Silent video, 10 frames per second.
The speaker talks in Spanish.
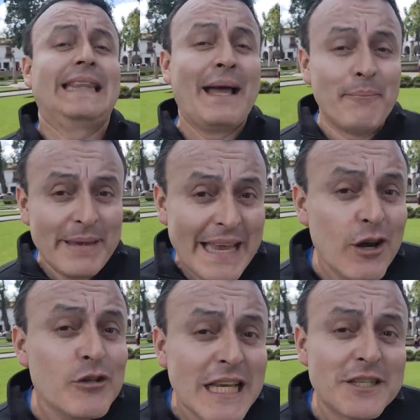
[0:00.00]

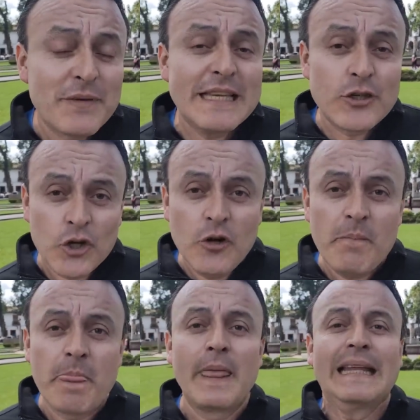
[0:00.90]
También los asfixió,
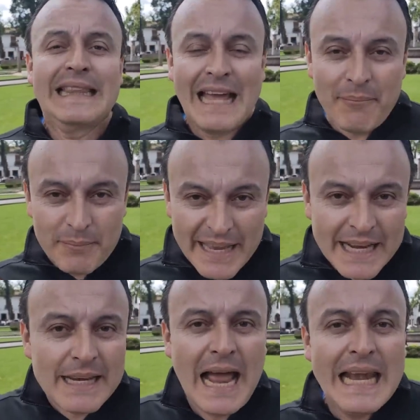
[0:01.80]

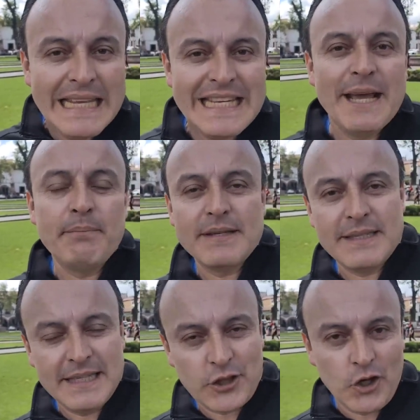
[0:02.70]
también Aliyev
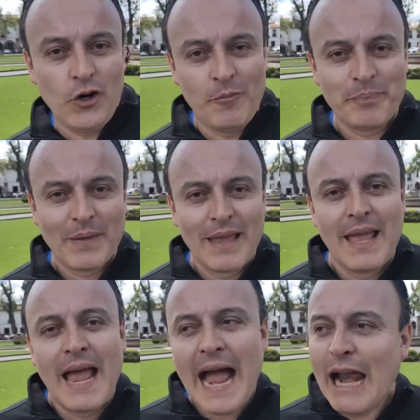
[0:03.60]
sitió
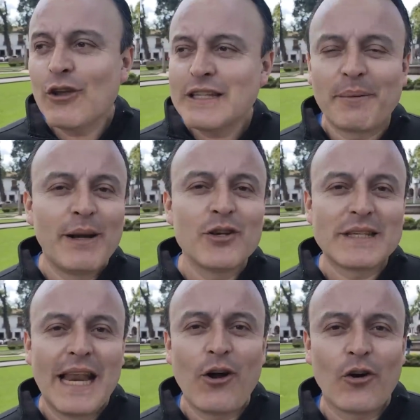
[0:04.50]
a los
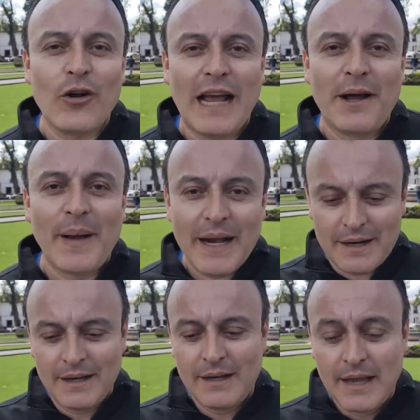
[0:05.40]
armenios de Nagorno-Karabaj,
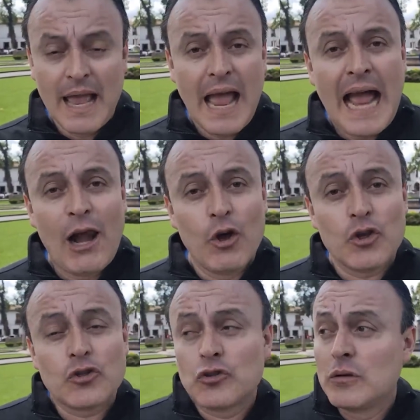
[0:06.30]
a
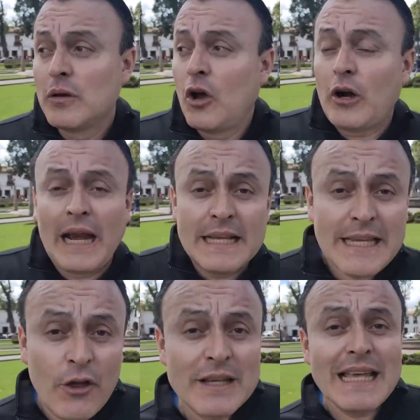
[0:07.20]
los
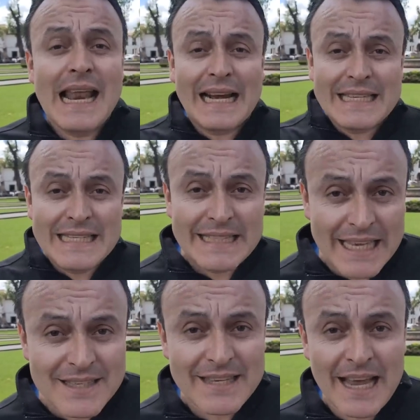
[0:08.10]
Organizadores de la
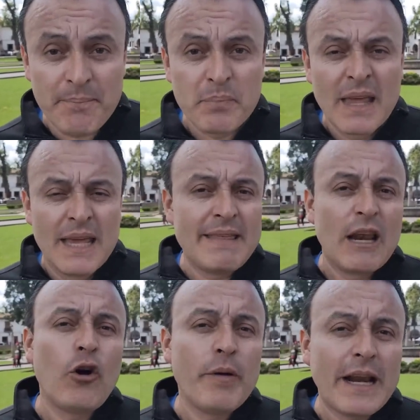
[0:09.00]
resistencia y
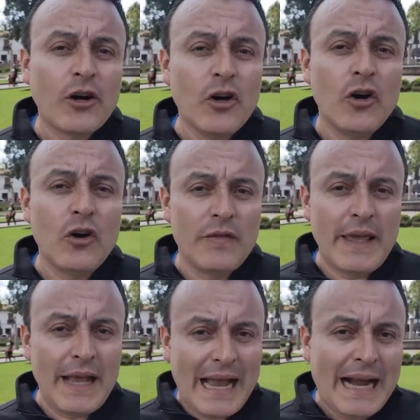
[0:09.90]
del gobierno
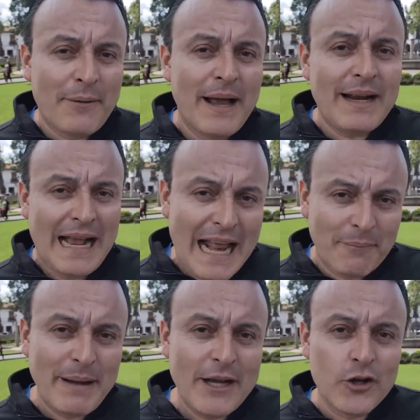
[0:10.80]
de Karabaj
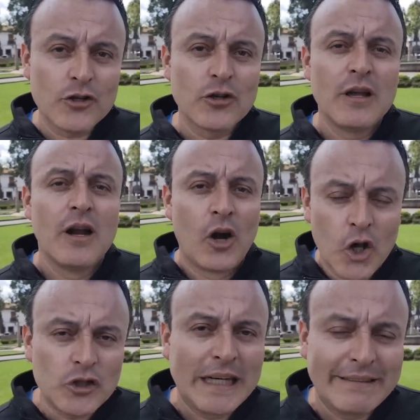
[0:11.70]
armenios
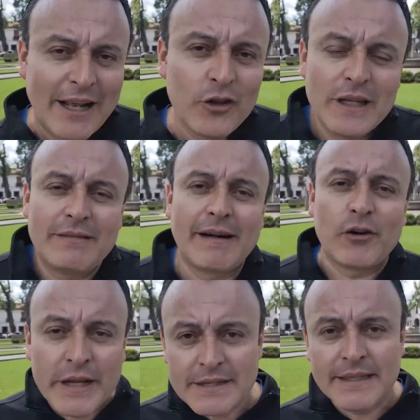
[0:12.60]
los trataron de
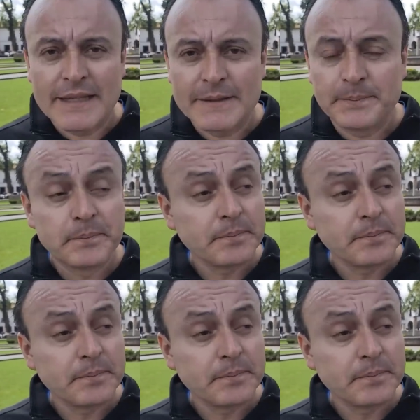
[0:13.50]
terroristas.